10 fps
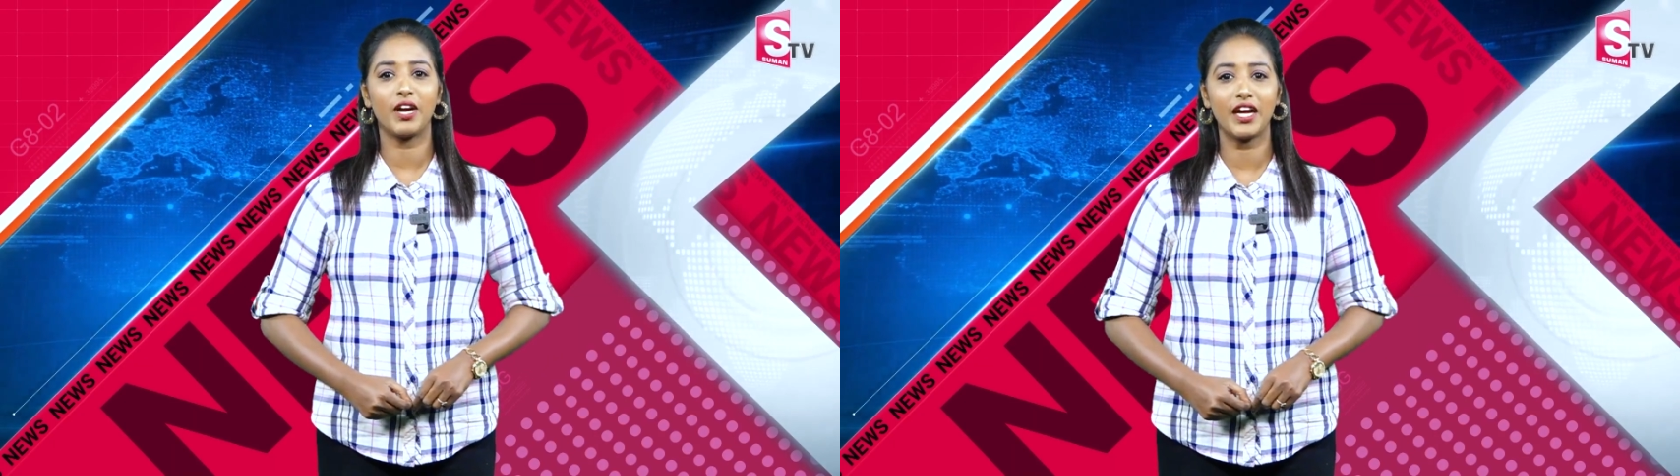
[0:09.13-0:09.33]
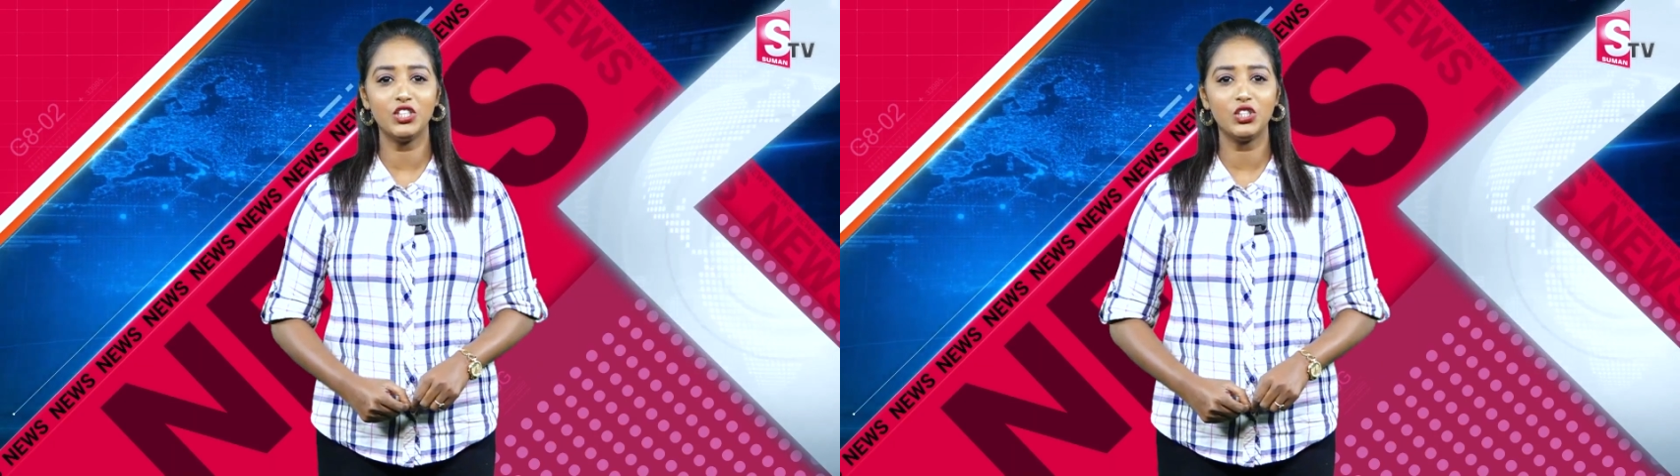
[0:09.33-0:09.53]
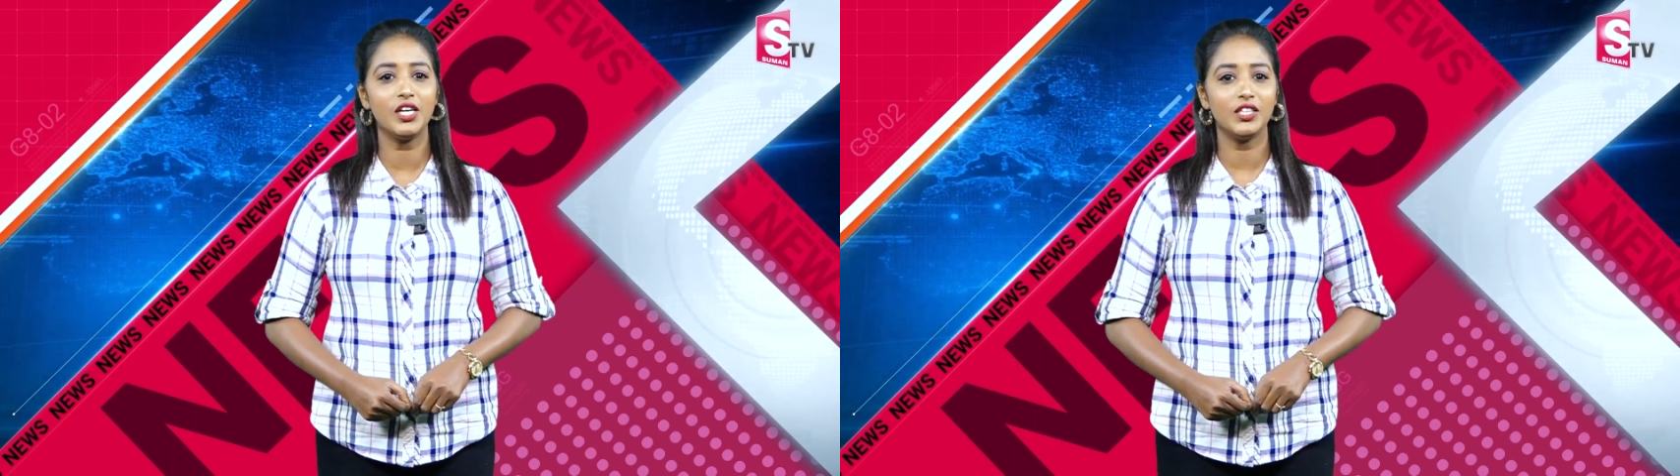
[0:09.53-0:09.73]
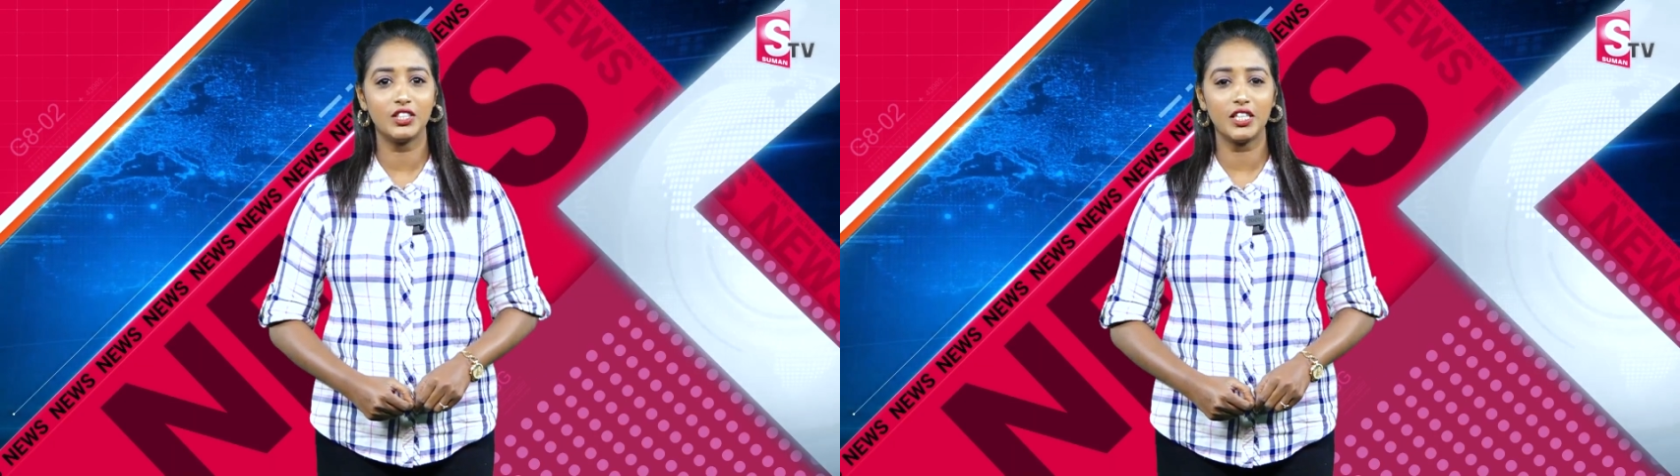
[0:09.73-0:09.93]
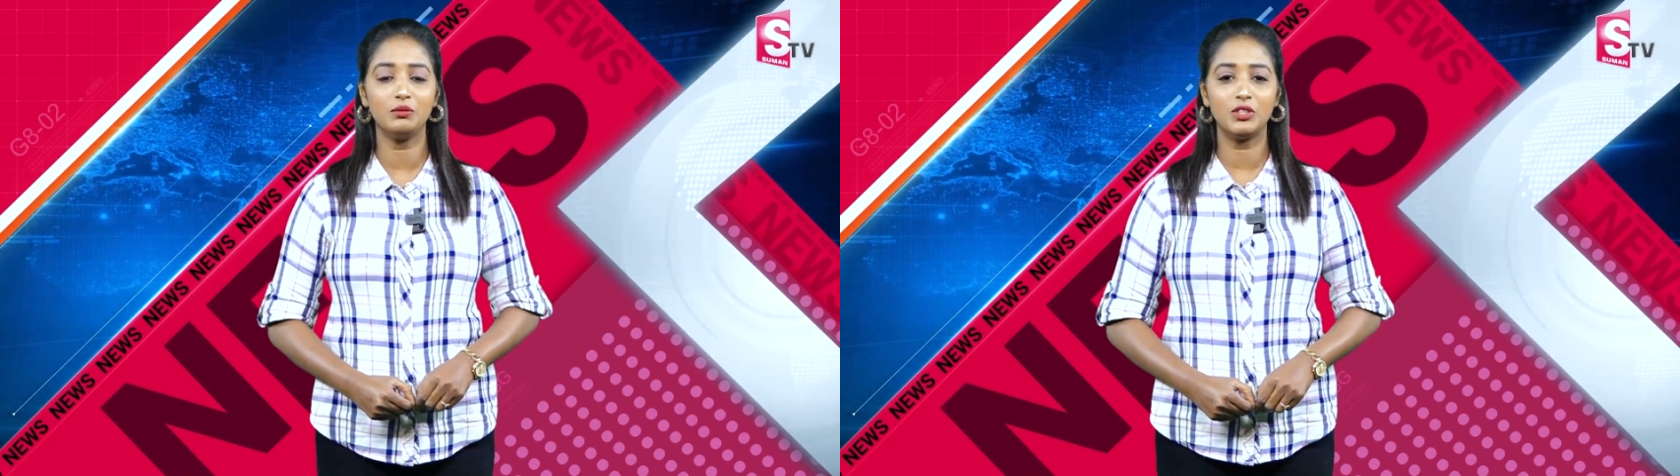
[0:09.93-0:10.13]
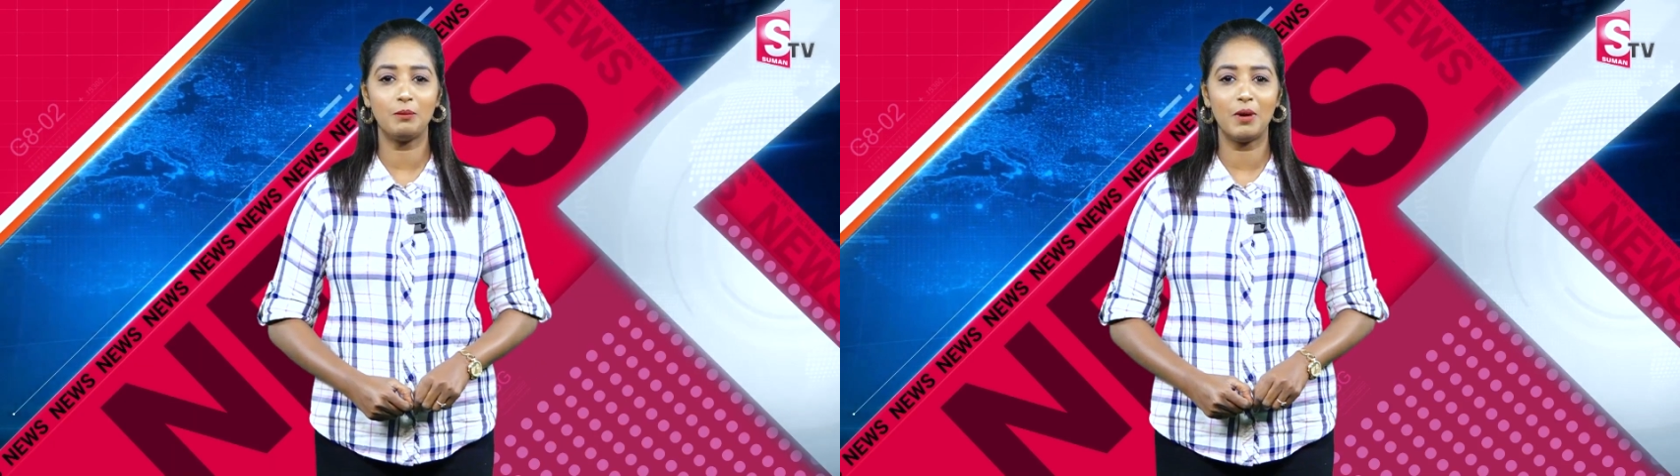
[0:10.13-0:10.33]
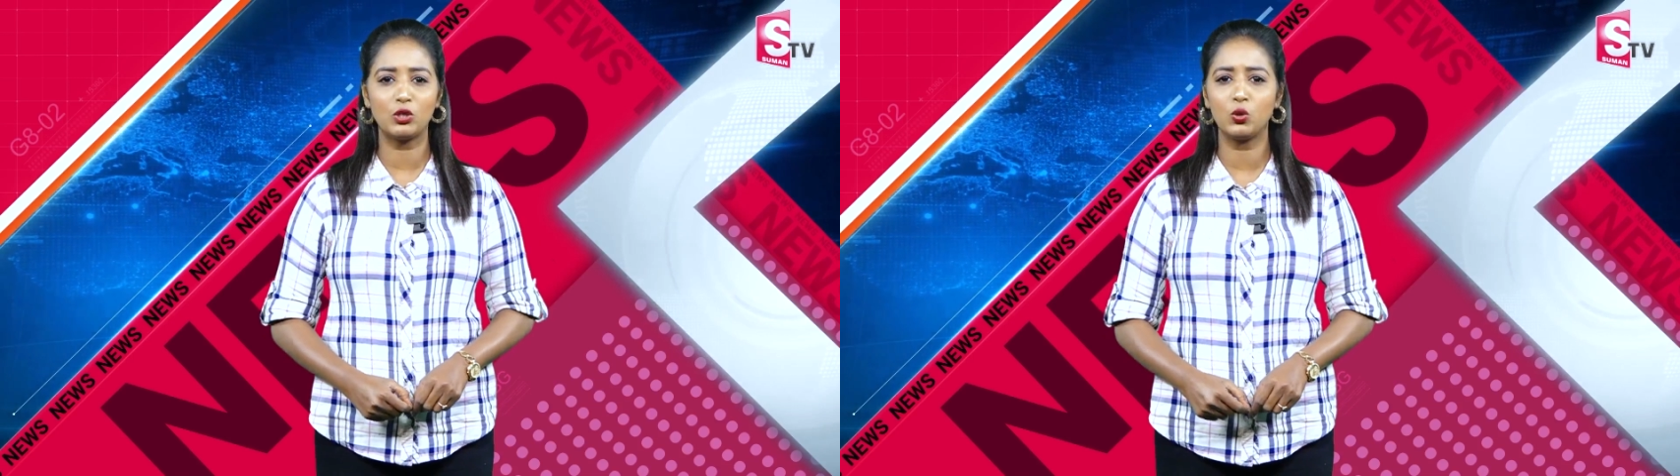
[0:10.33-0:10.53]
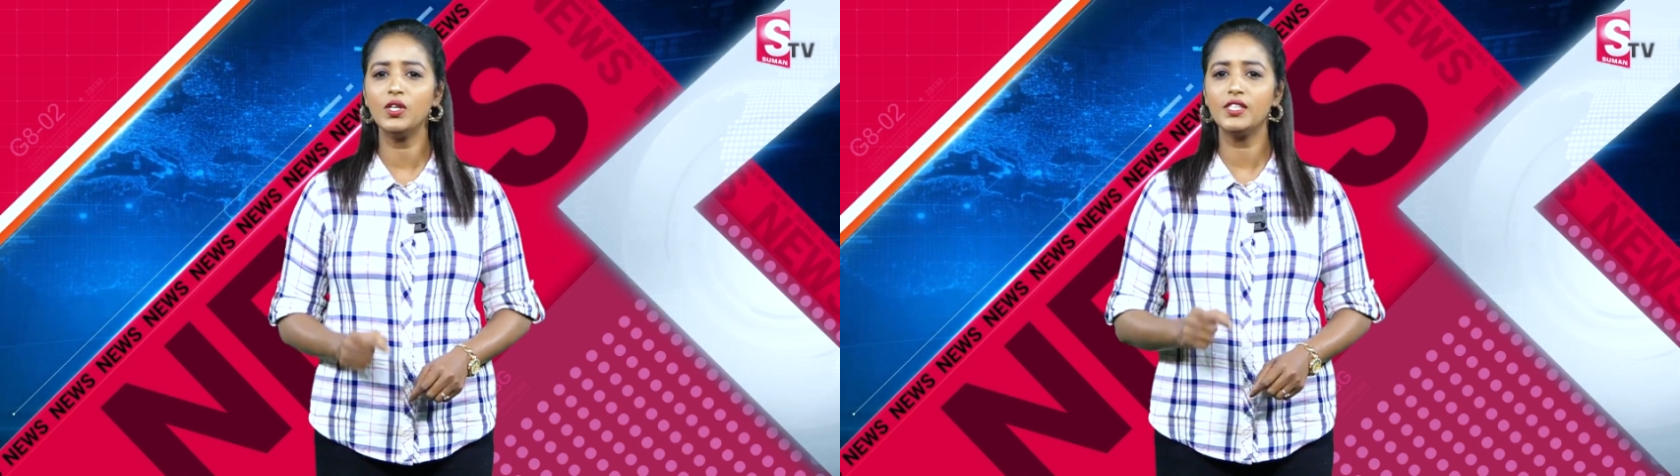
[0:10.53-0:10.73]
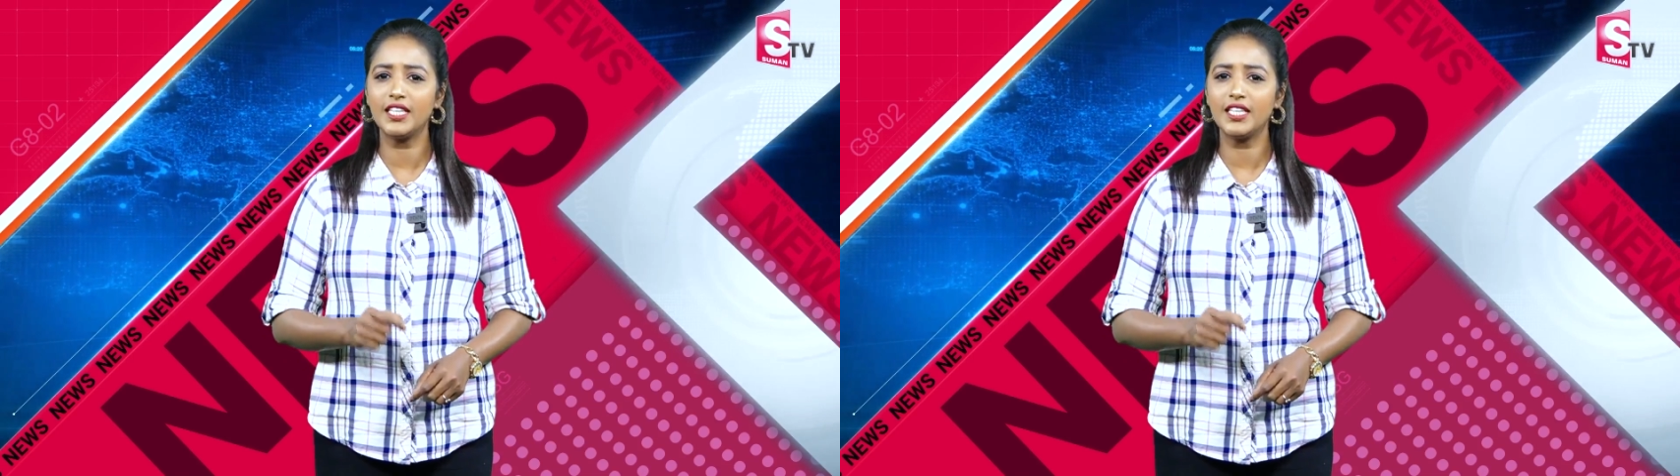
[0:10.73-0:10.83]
వహించిన జయం సినిమాతో